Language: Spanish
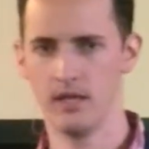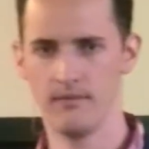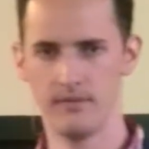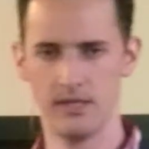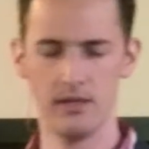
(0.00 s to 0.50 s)

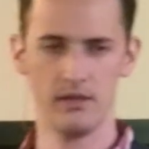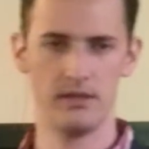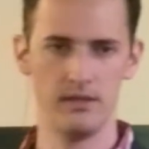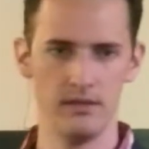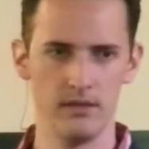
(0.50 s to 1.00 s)
que
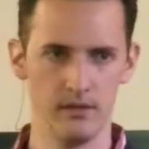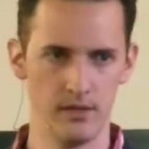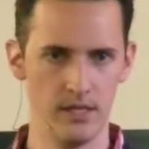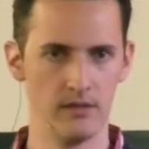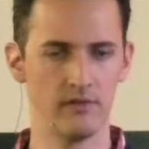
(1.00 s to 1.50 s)

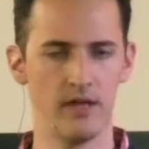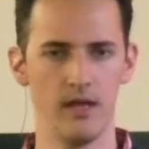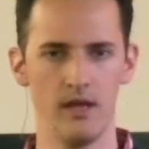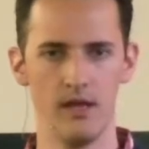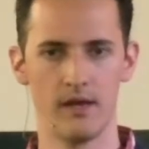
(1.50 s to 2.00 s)
tienes
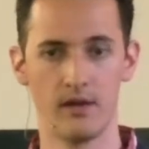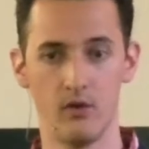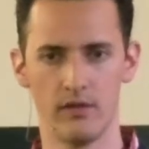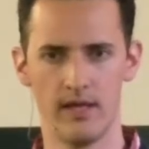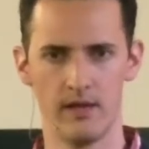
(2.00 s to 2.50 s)
que eh,
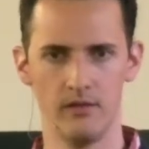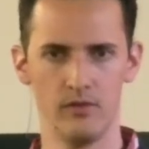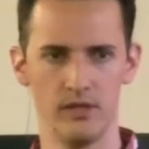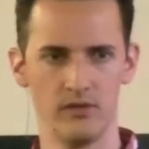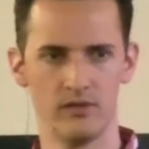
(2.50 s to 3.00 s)
recordar
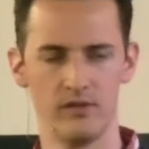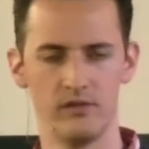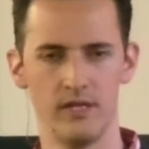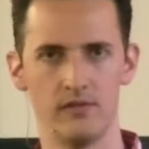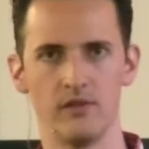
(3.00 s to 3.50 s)
durante esta
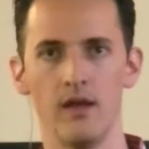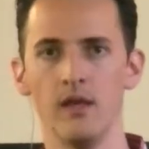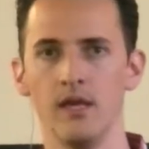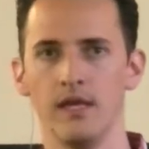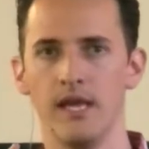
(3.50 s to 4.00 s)
enseñanza.
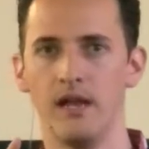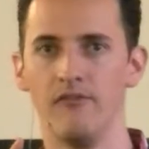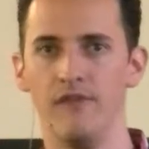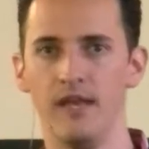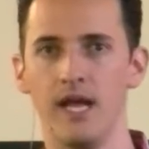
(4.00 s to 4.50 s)
Que al
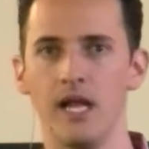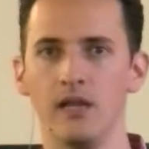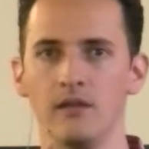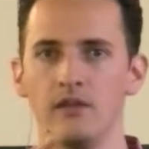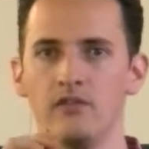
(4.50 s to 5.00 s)

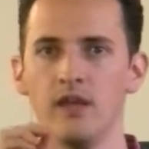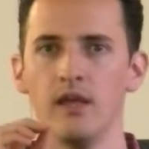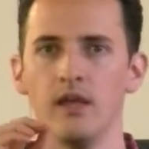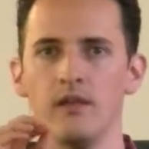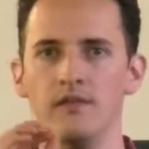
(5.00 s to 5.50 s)
final dice,
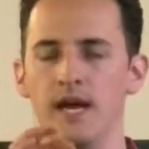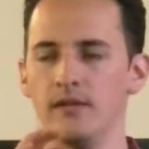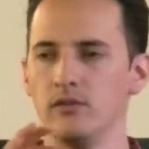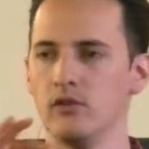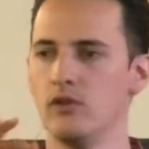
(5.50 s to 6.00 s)

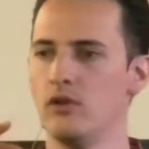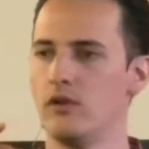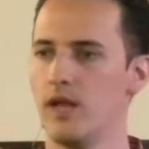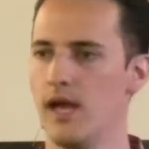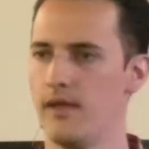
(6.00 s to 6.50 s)
dando
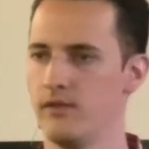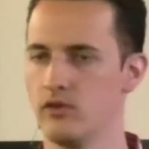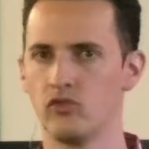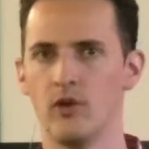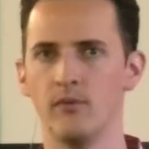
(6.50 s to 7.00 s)
gloria a
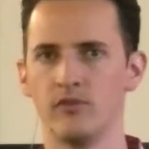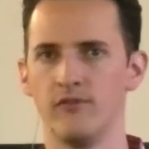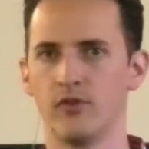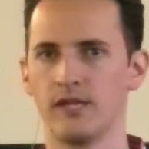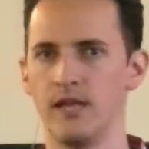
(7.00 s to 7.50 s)
Dios. ¿Cómo se
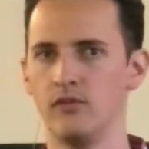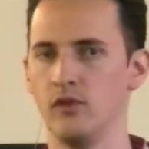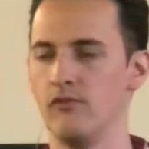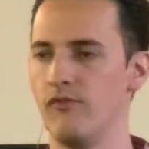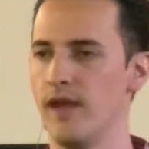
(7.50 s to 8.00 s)

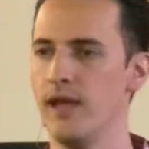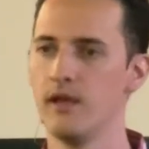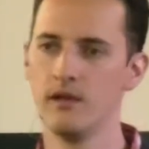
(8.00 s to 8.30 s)
fortaleció en fe?